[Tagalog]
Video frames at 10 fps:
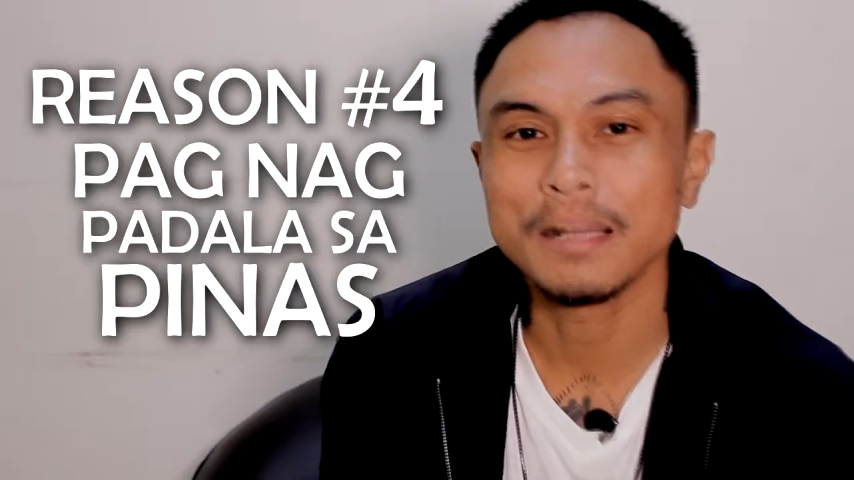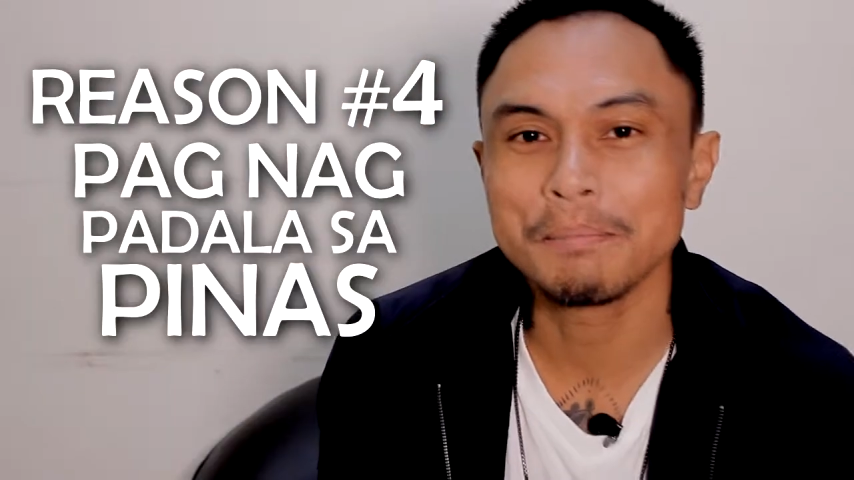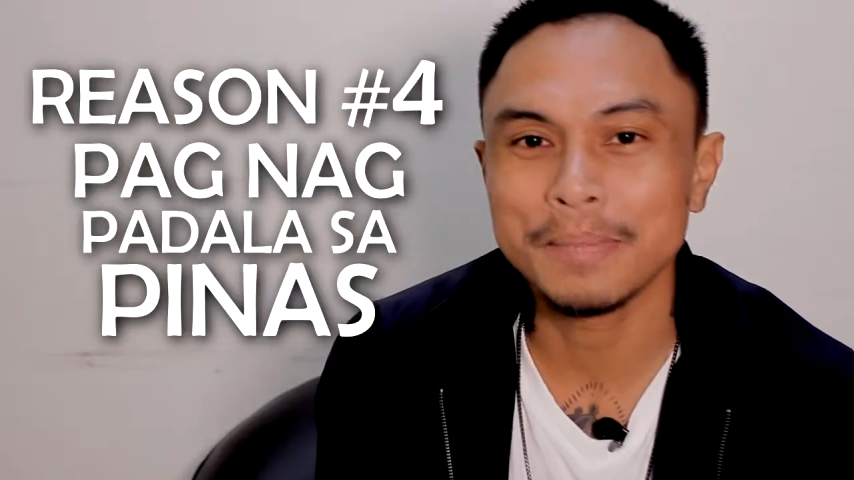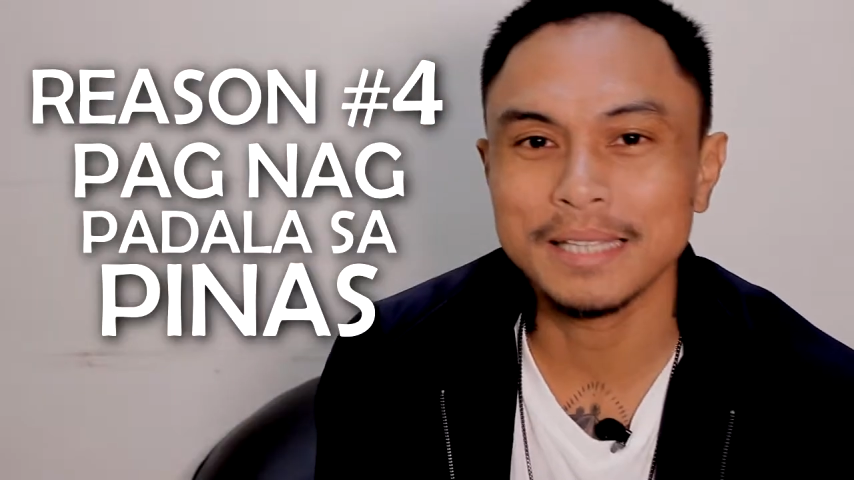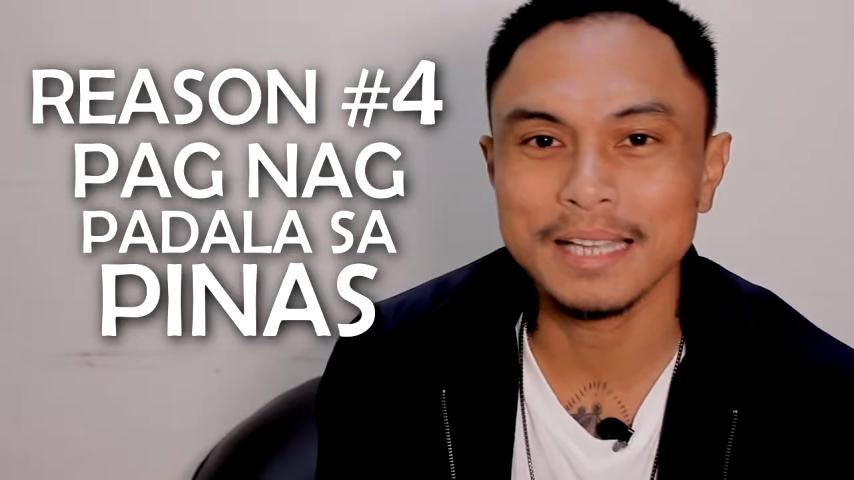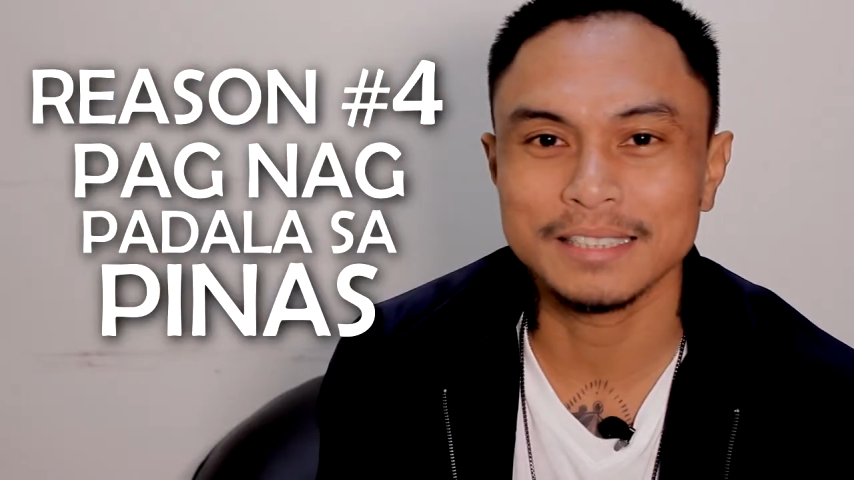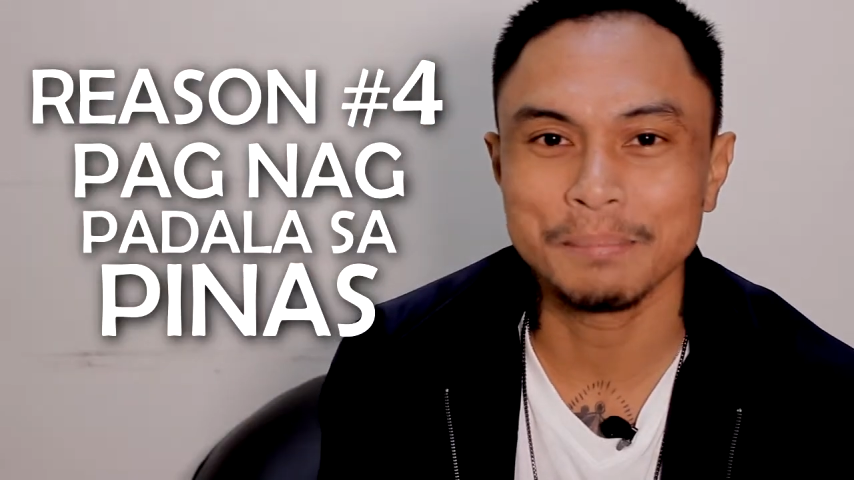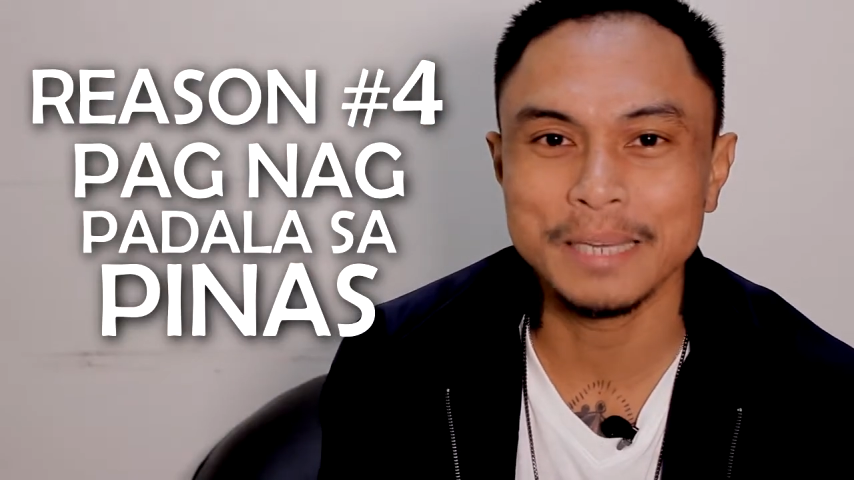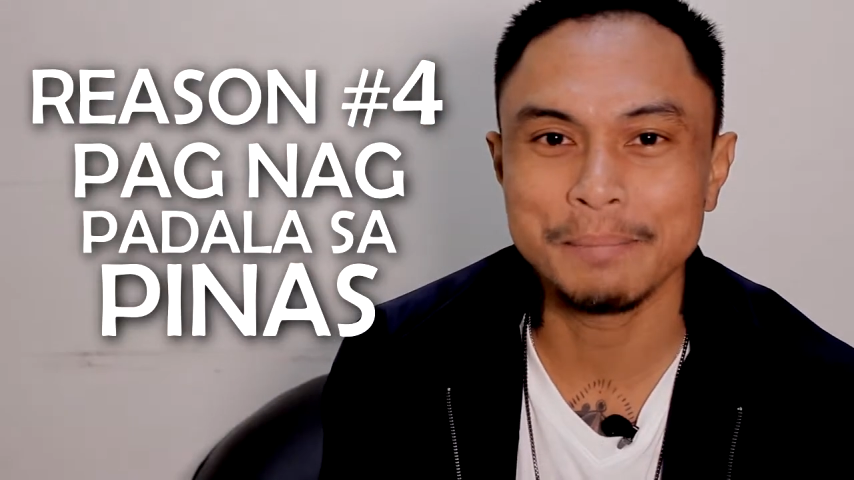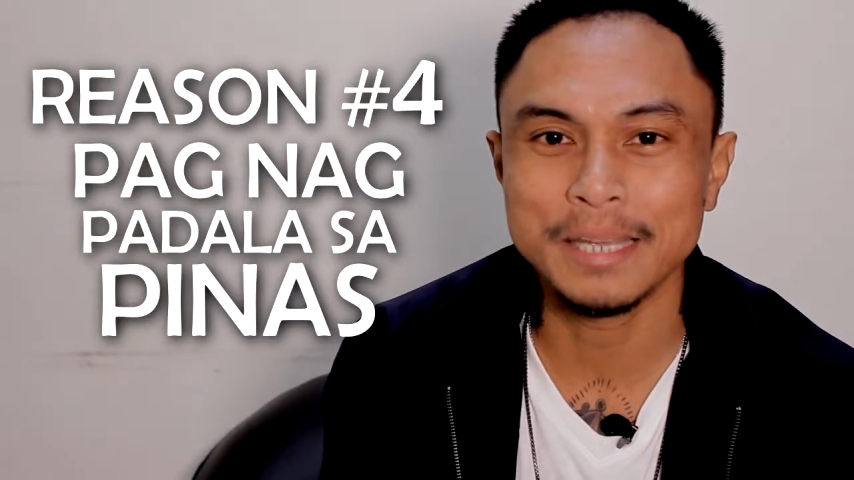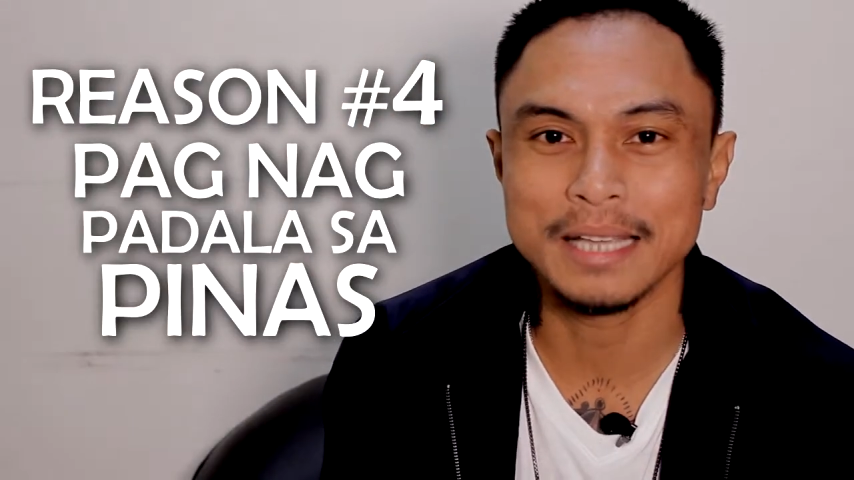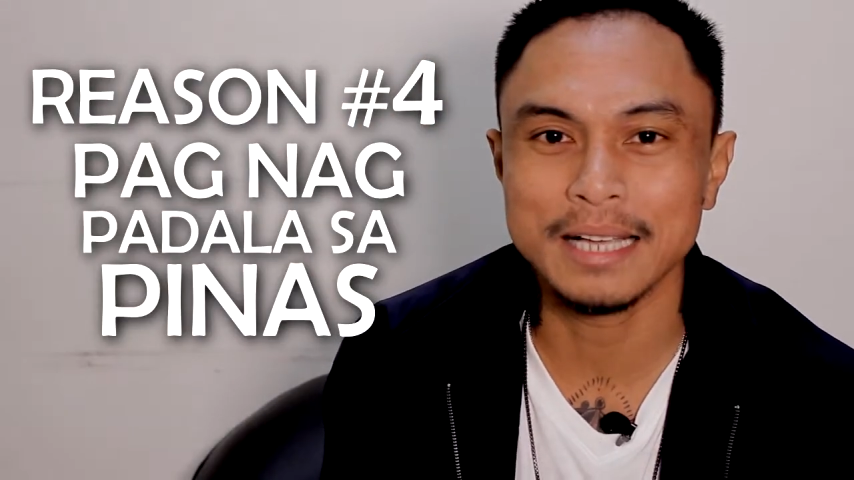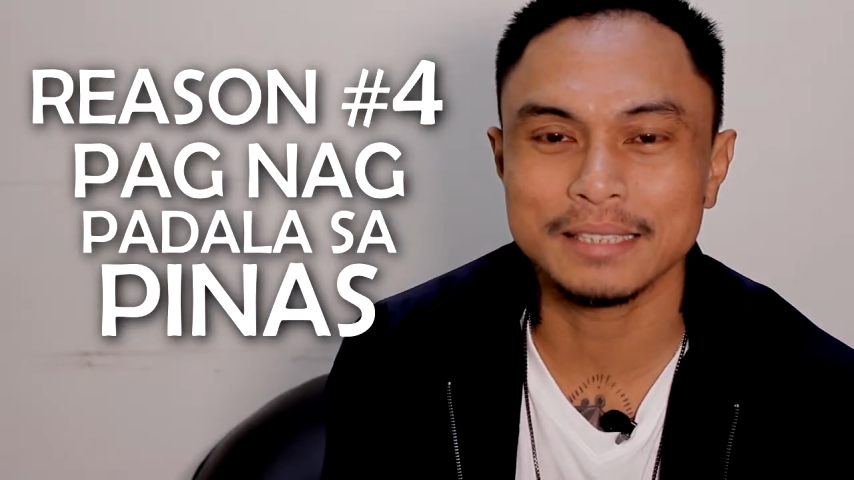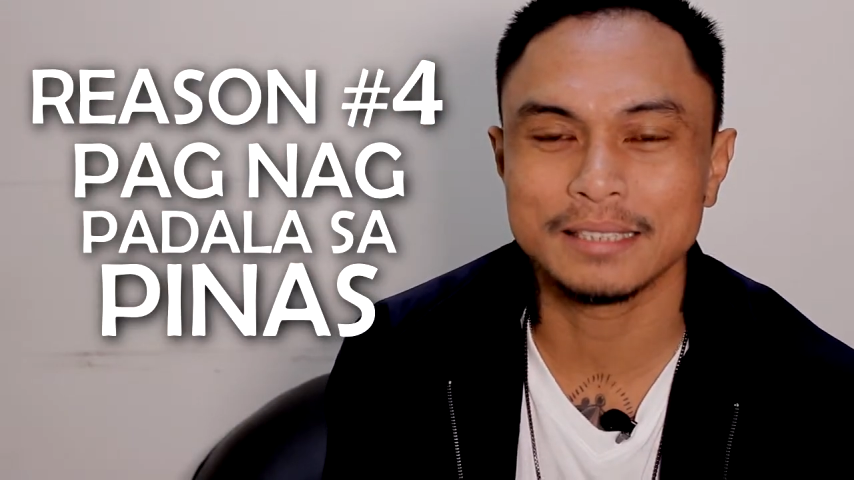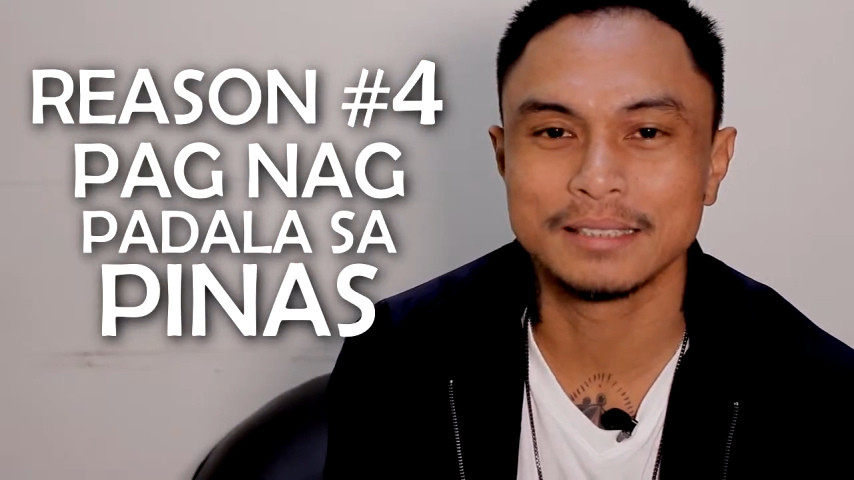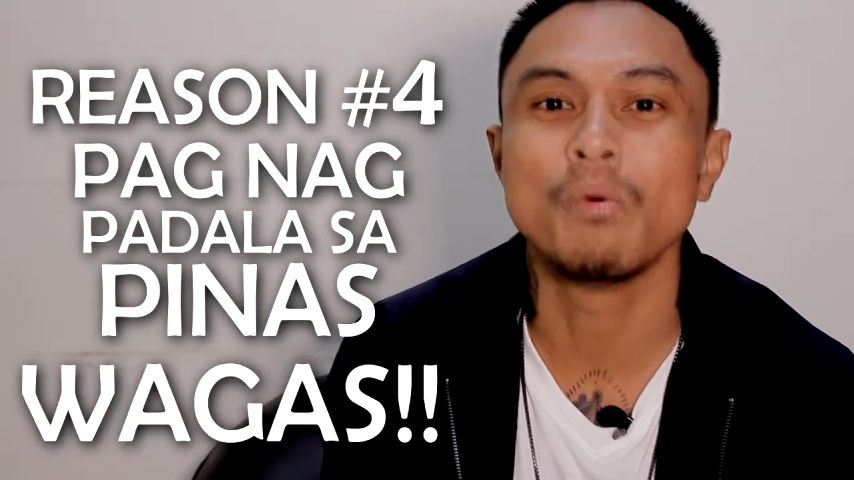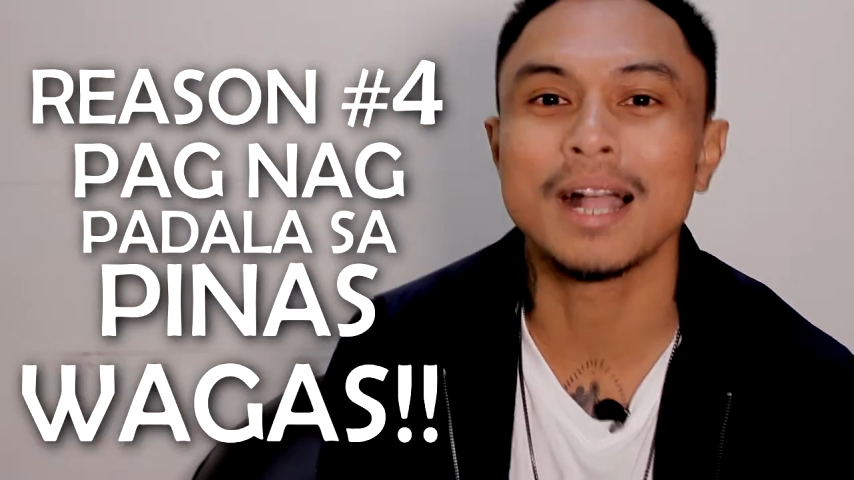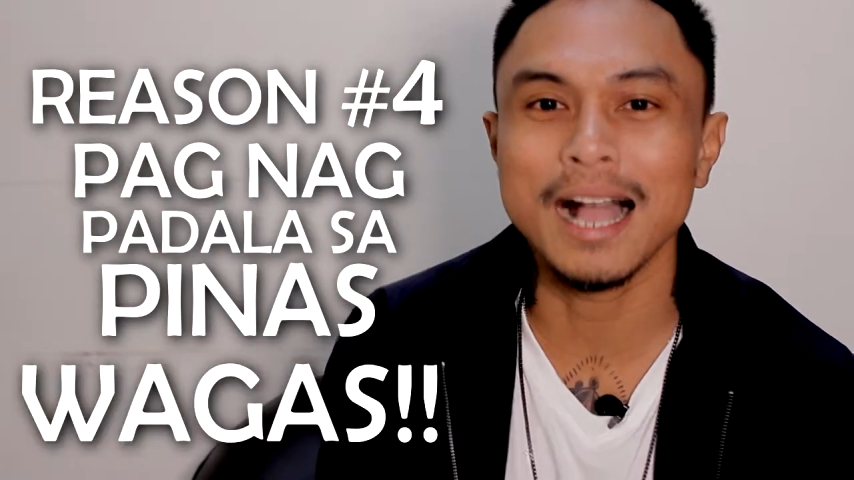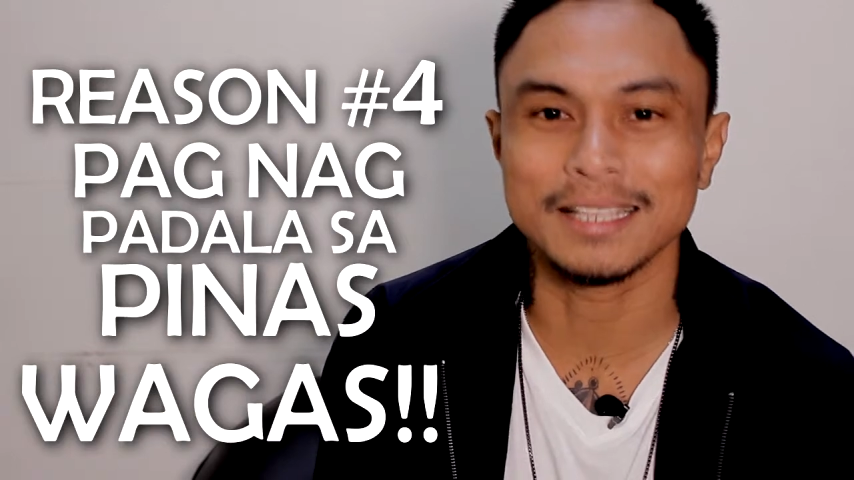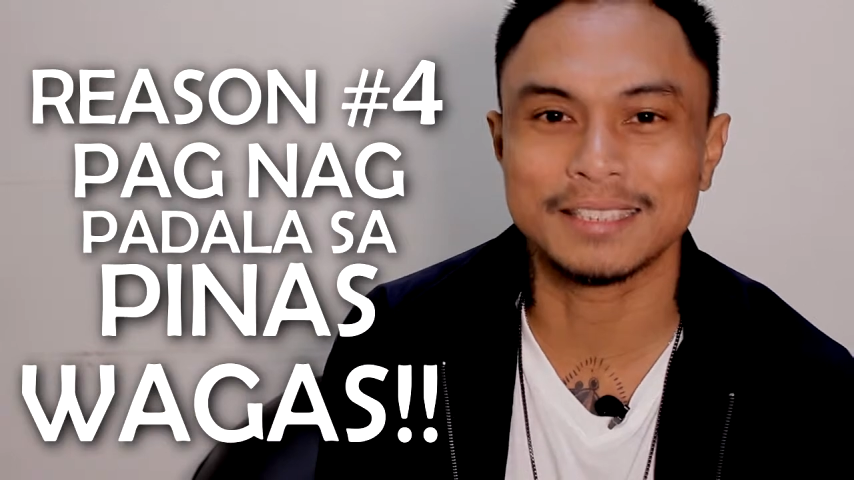nagpadala sa Pilipinas,
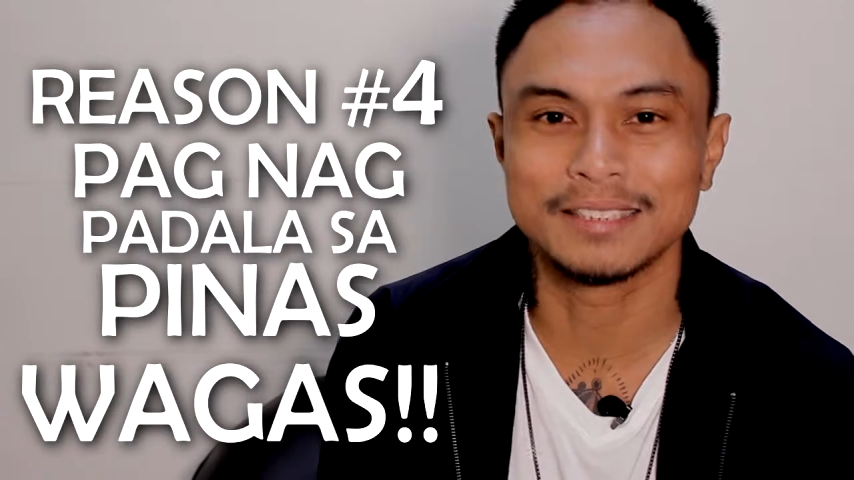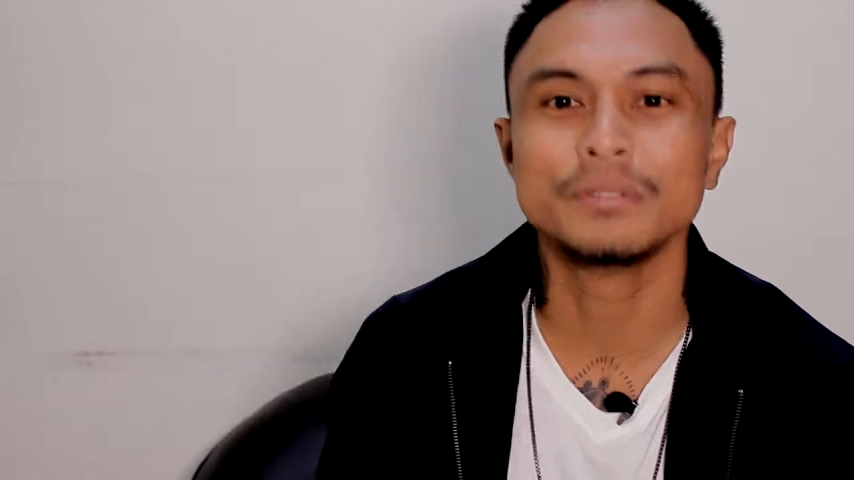wagas.